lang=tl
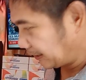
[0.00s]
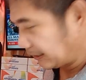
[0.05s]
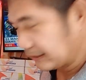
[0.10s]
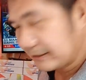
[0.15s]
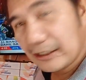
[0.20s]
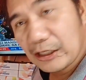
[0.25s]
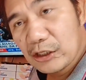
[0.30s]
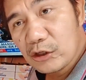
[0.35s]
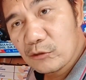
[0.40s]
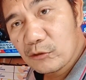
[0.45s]

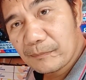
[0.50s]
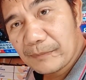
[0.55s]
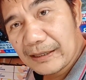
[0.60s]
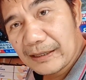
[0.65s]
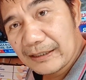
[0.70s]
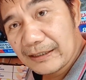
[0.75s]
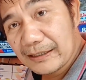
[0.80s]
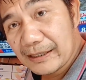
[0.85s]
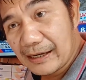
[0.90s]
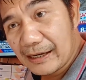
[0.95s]
natin yung
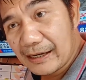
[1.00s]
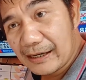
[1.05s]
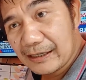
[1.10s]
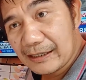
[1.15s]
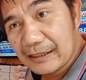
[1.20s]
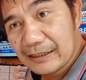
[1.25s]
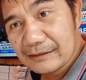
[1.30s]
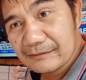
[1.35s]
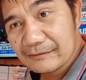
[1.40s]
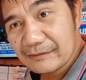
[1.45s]
plug ng
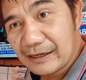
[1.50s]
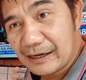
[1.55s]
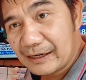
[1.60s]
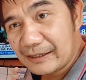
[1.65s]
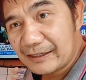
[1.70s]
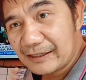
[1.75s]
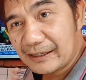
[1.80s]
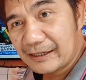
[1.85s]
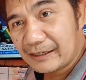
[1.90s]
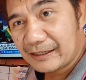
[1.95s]

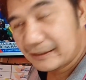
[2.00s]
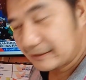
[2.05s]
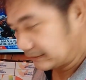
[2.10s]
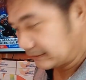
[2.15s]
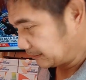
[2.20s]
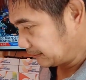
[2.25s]
dryer.